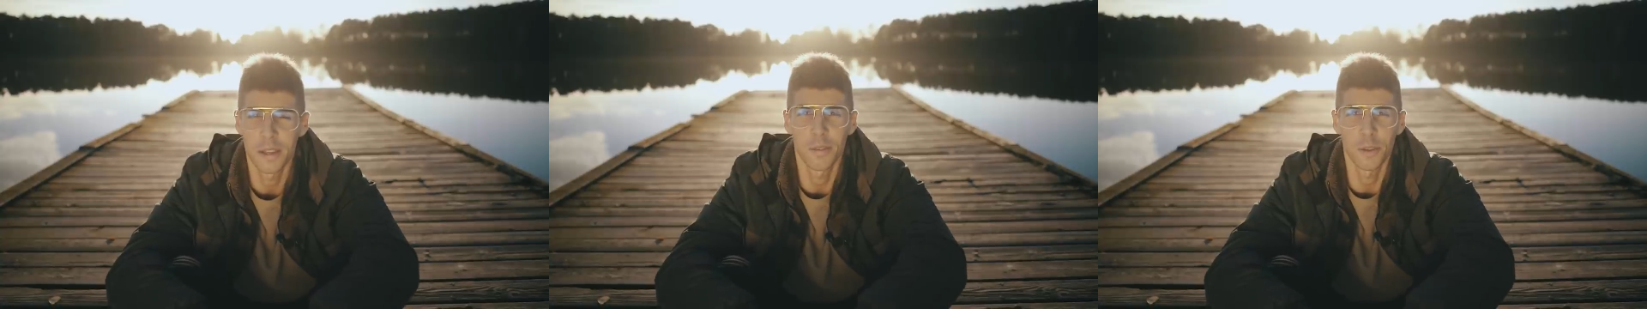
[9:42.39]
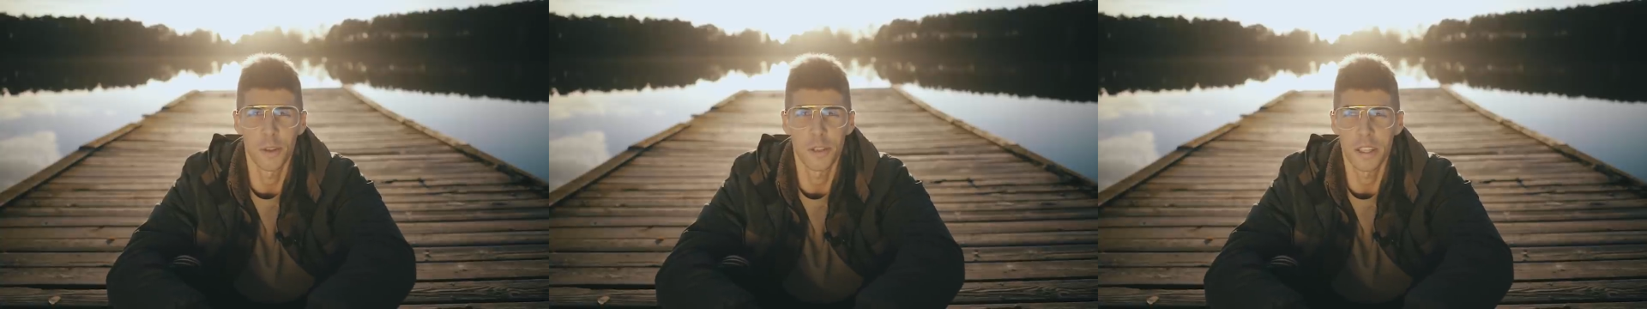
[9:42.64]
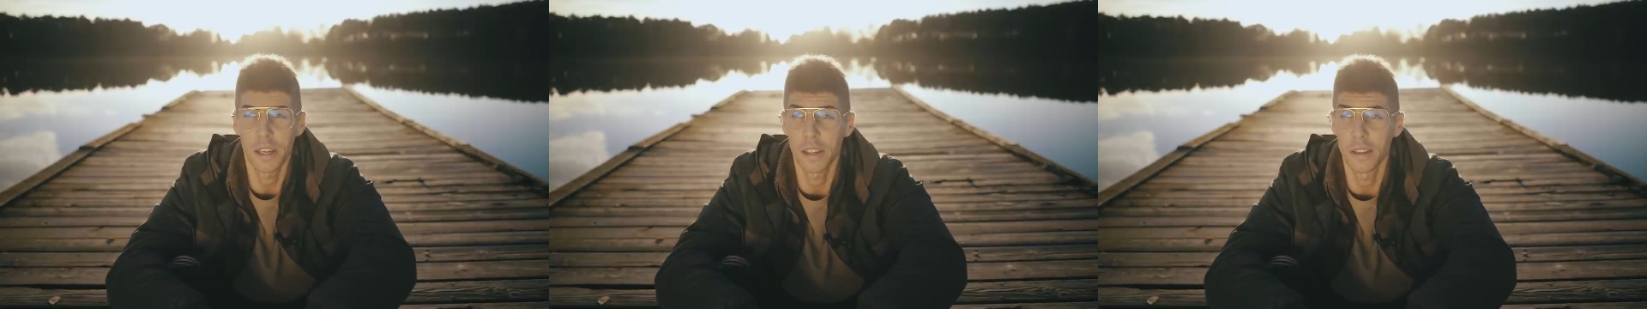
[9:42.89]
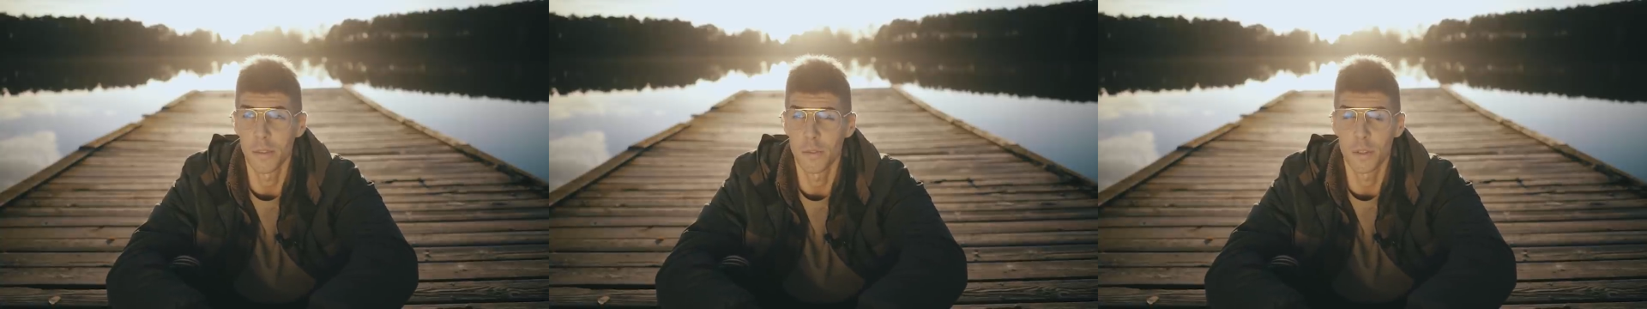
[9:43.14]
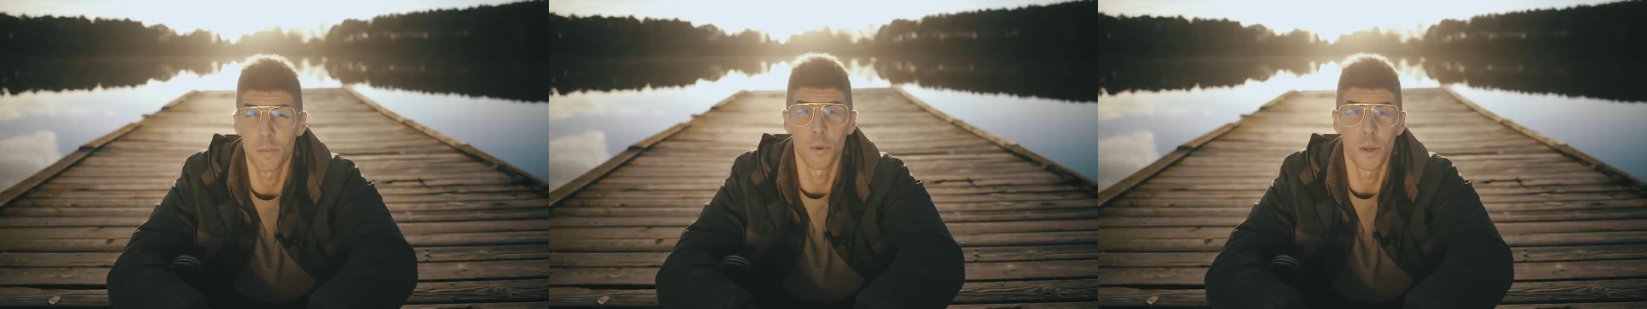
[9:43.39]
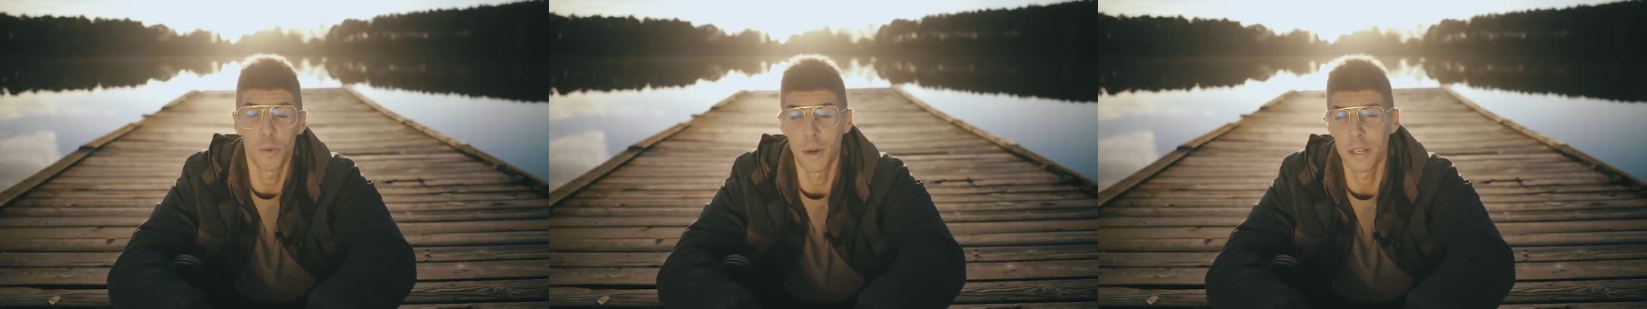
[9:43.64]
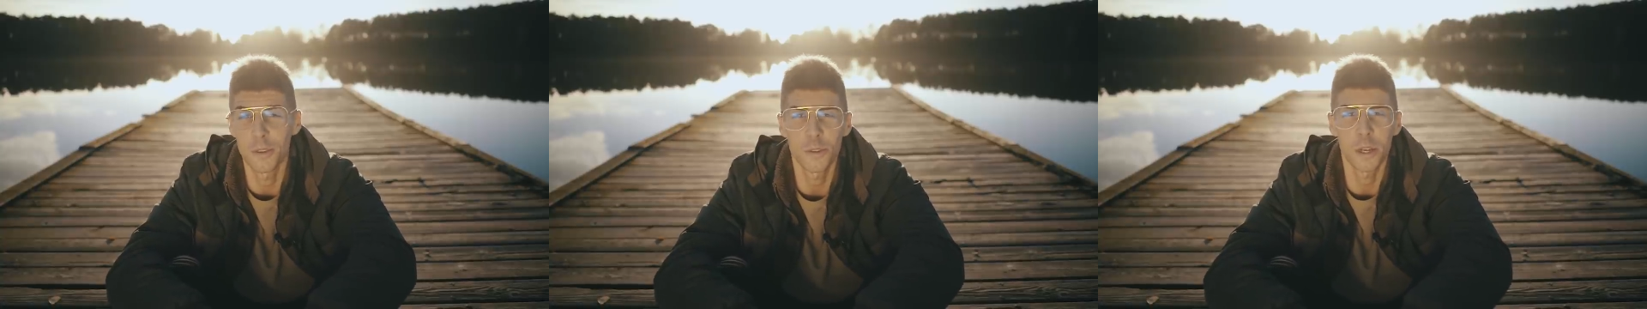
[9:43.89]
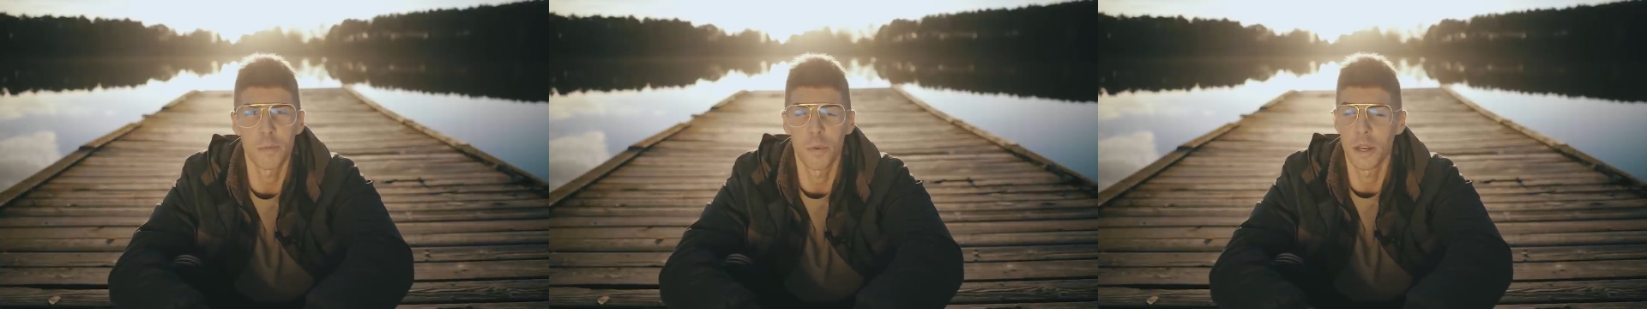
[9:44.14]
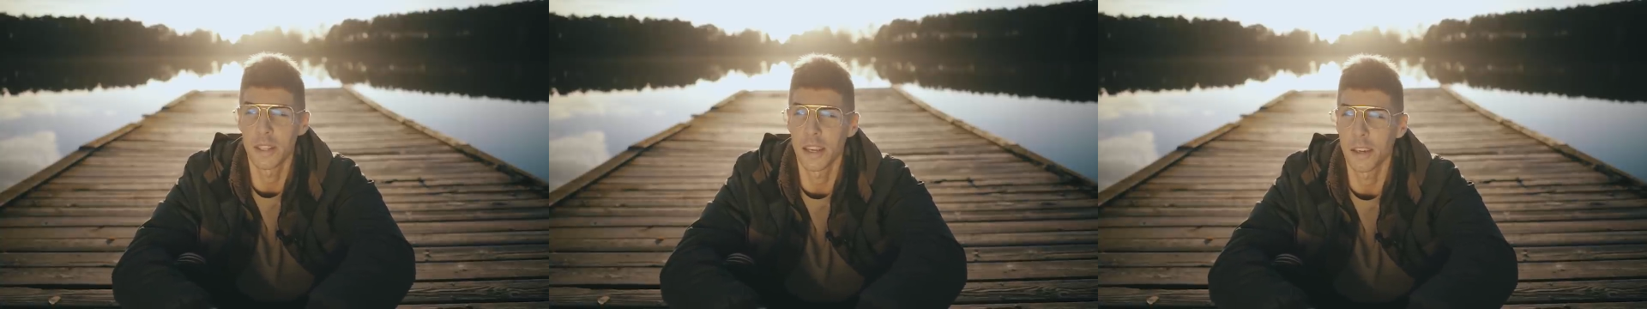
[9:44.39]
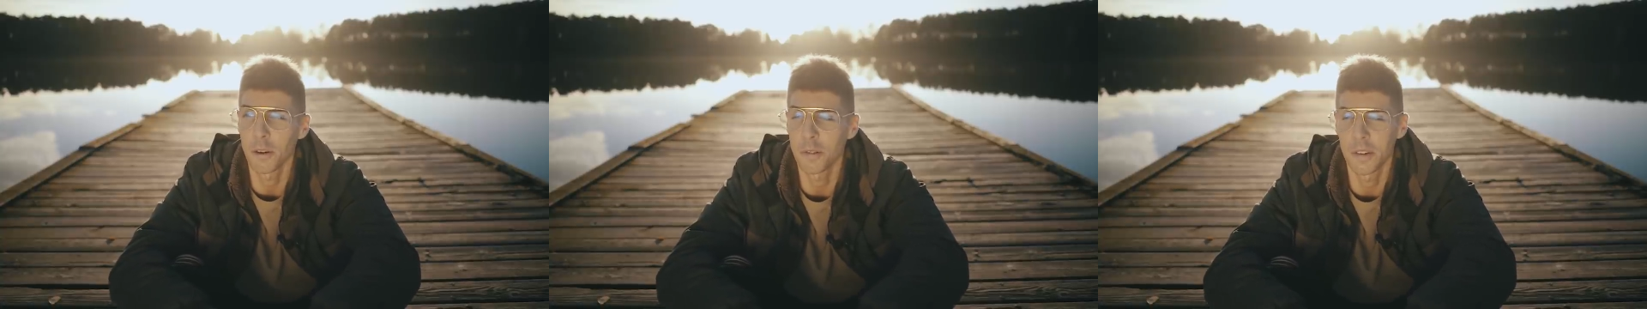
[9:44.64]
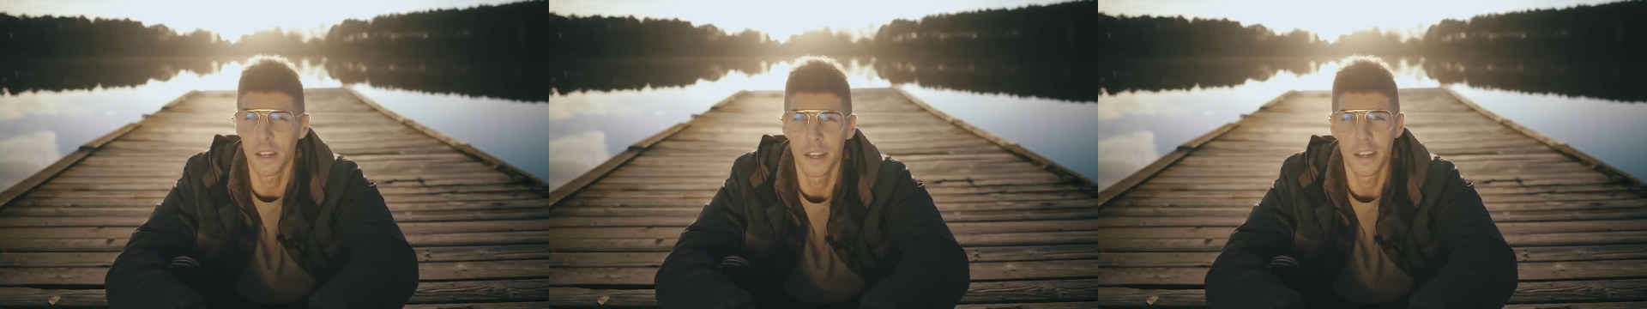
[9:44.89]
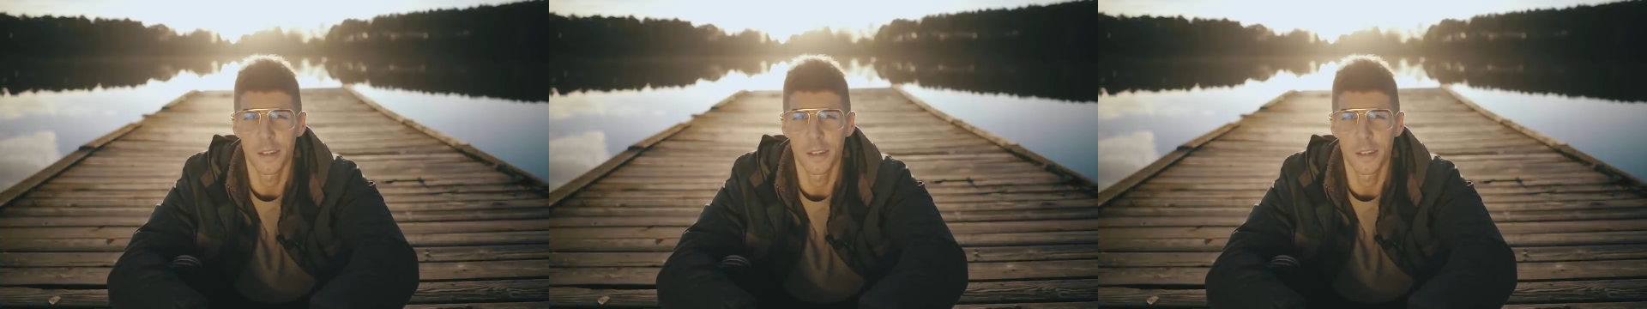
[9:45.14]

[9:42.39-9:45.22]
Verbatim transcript: bo to jest taki wspólny łańcuszek polecajkowy,